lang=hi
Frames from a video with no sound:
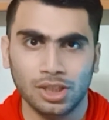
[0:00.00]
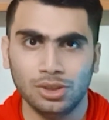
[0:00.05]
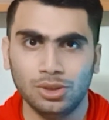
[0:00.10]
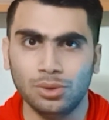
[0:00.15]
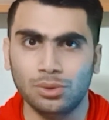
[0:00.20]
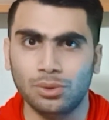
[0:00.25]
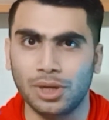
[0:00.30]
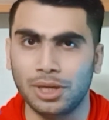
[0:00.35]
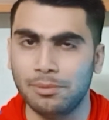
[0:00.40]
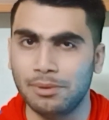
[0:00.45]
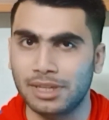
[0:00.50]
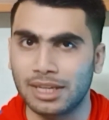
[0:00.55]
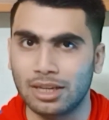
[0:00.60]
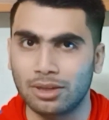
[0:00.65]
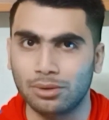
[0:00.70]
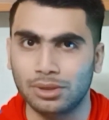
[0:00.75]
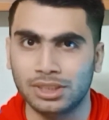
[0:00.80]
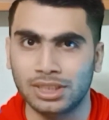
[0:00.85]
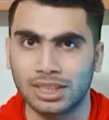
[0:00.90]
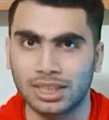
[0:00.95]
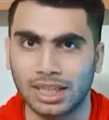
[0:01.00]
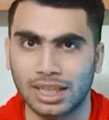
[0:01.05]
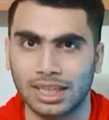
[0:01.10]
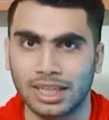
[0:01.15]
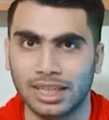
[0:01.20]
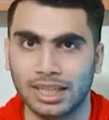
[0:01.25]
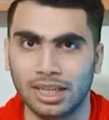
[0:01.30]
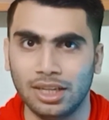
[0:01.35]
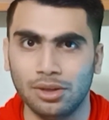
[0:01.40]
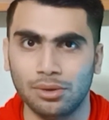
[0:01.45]
तो कोई भी कैलकुलेशन
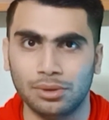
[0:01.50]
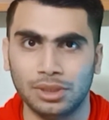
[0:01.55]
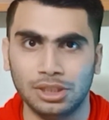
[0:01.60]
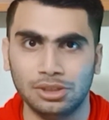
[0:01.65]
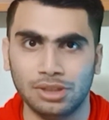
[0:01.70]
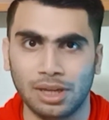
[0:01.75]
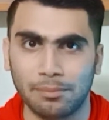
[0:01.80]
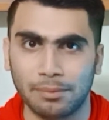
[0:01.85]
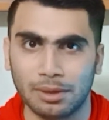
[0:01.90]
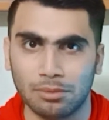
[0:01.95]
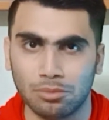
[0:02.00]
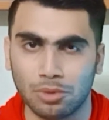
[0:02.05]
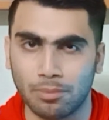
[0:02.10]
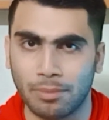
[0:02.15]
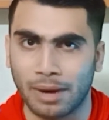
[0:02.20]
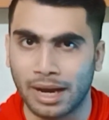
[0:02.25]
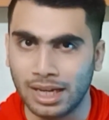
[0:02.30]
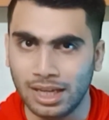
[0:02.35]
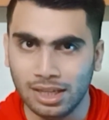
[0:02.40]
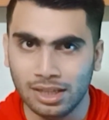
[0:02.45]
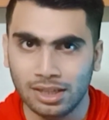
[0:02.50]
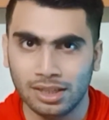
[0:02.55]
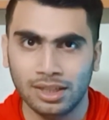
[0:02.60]
करने के लिए उन्हें जो है अपना मोबाइल